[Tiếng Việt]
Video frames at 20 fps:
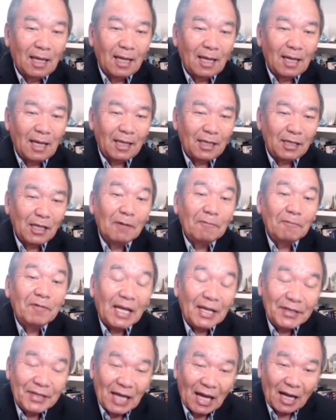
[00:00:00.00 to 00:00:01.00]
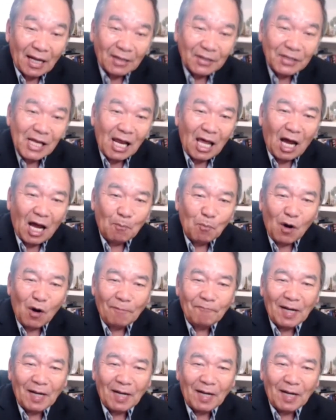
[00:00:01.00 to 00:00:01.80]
ai giờ vì lý chắc cái thế họ mua